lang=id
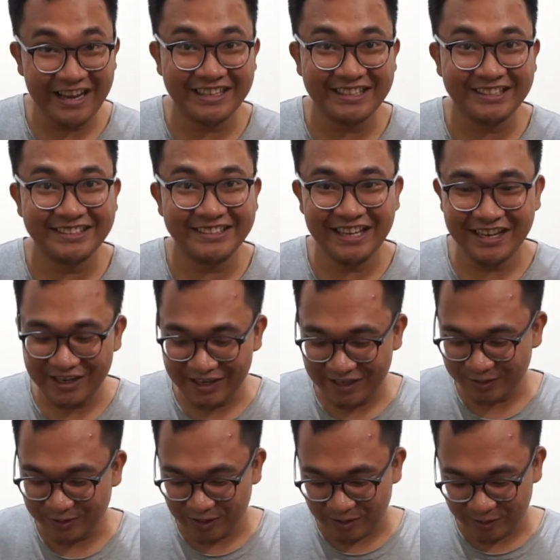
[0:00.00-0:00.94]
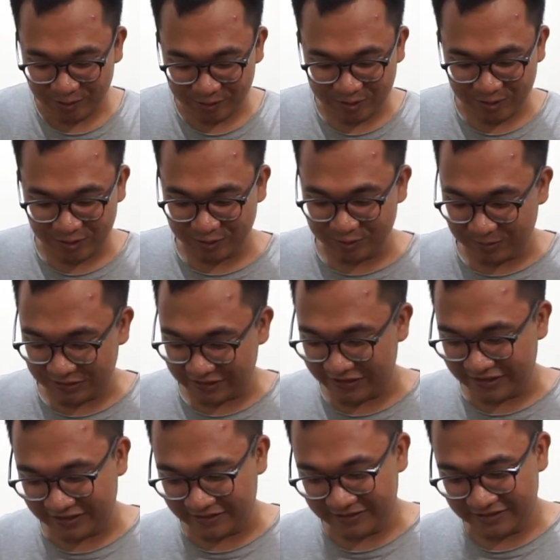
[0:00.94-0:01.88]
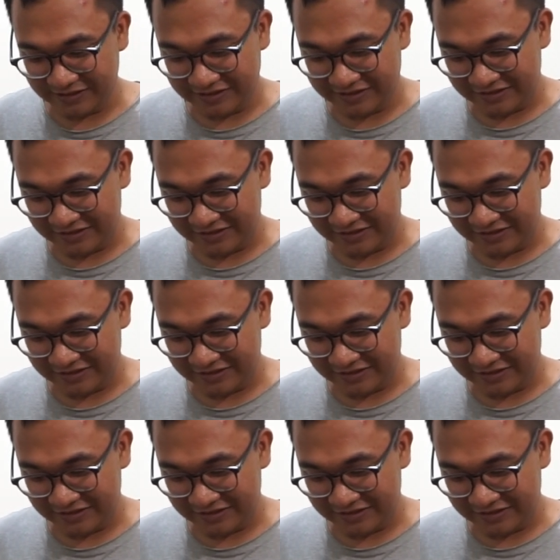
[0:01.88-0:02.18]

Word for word: guys jadi sudah kosong sepertinya